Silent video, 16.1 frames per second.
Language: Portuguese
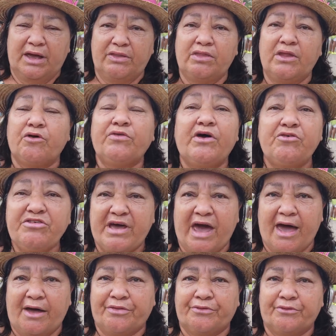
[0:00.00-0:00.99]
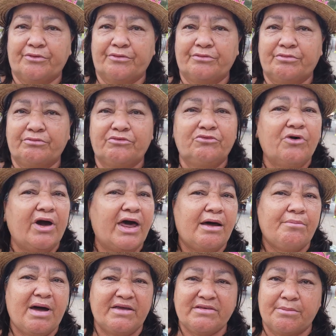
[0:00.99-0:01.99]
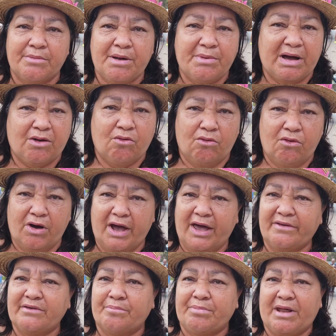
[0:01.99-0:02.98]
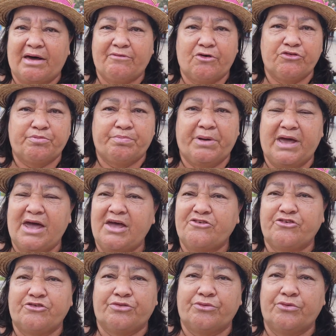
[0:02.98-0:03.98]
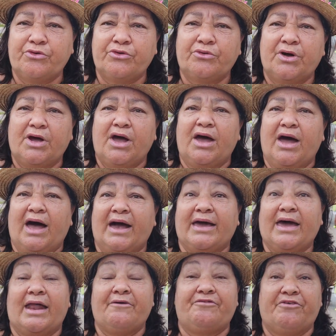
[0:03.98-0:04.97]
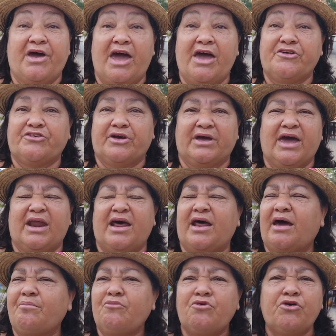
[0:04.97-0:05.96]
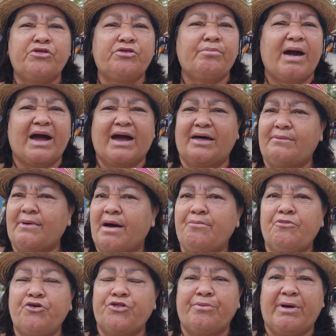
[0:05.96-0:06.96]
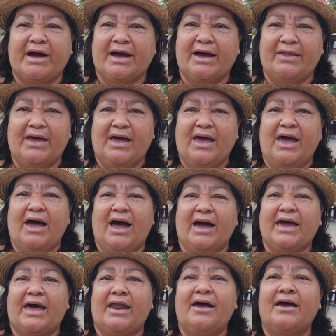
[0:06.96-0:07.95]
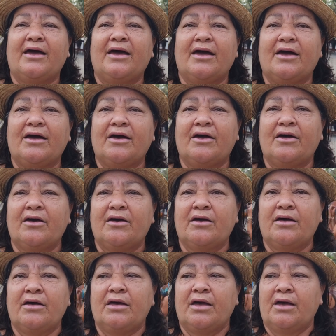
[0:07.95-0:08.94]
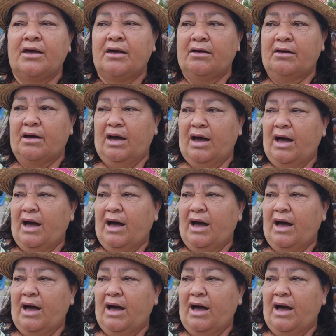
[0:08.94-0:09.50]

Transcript: não deu certo. Não era mais a mesma coisa para lavar os peixes, tudo. Aquela festa que era, era muito bacana, mas muito bacana. E Aquela... quantas pessoas?